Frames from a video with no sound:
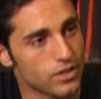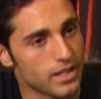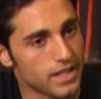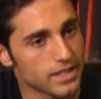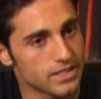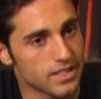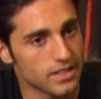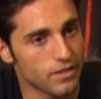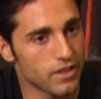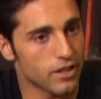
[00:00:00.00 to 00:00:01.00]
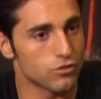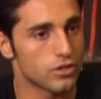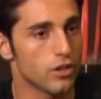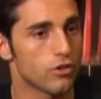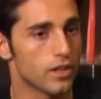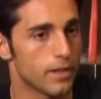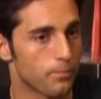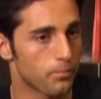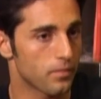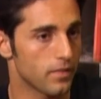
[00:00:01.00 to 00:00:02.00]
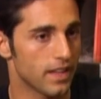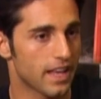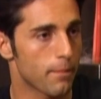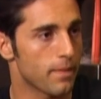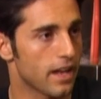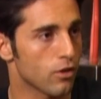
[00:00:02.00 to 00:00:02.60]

Y la gente se identifica contigo y, cambia